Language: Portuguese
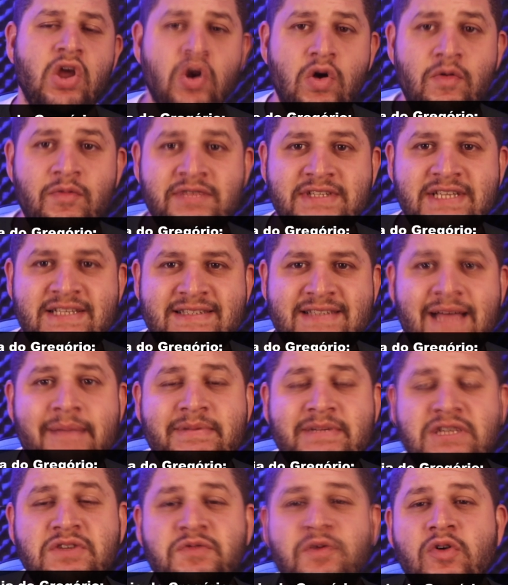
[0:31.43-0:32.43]
Como vocês
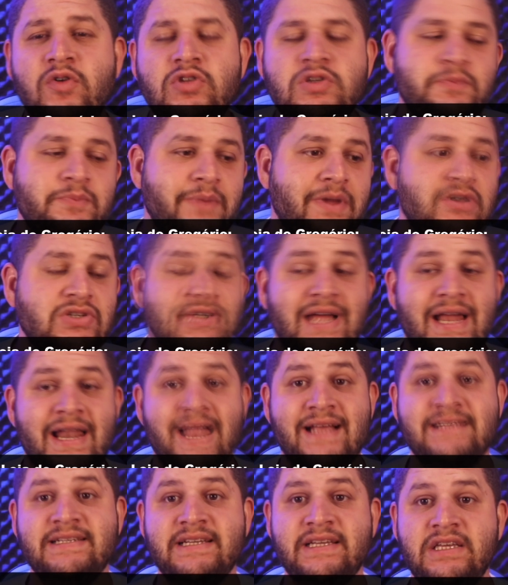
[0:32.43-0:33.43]
sabem, a gente foi um dos primeiros
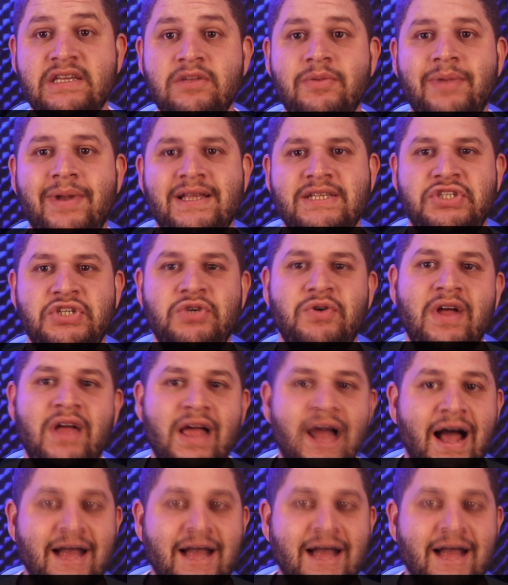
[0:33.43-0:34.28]
canais aqui do Brasil